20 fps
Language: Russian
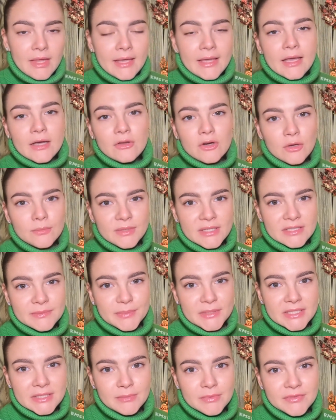И огромное
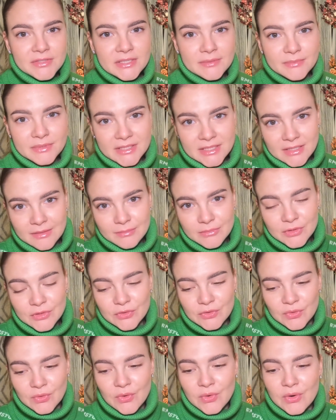спасибо всем тем,
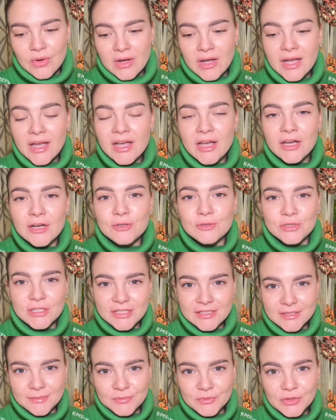кто
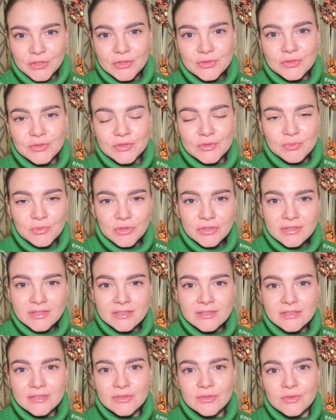уже со мной, кто
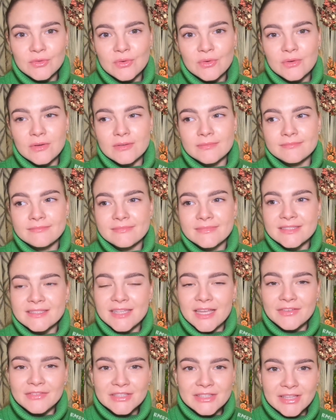смотрит, кто
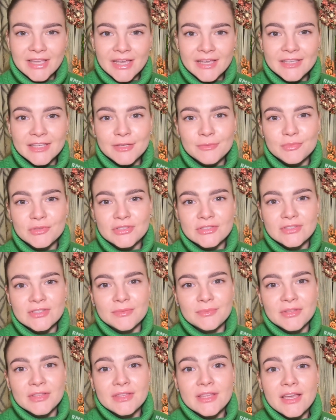ставит лайки и пишет
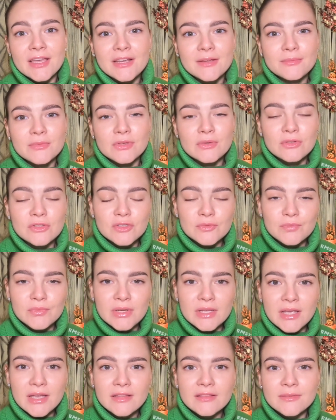комментарии. Мне очень
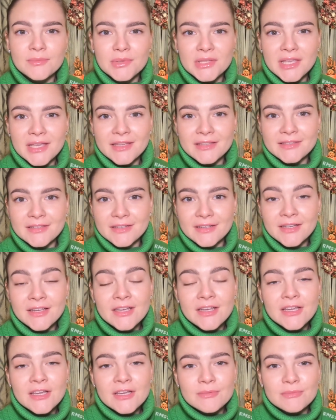приятно, меня это
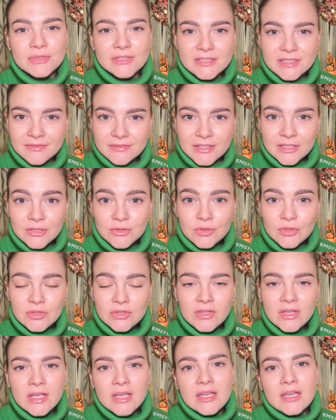мотивирует
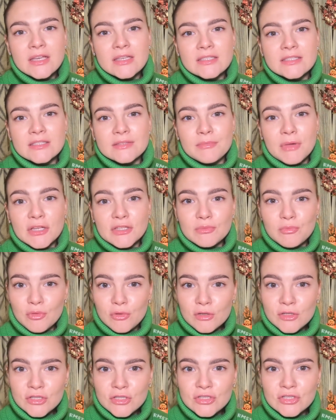снимать
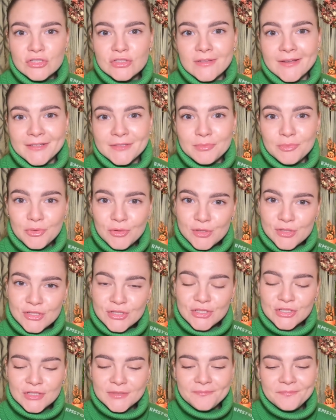больше, читать
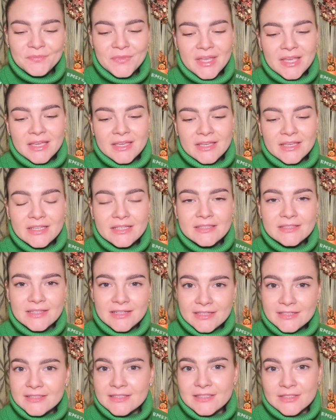больше и
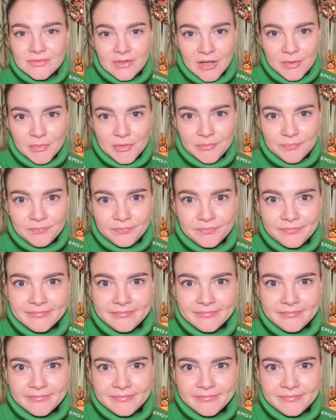делиться с вами.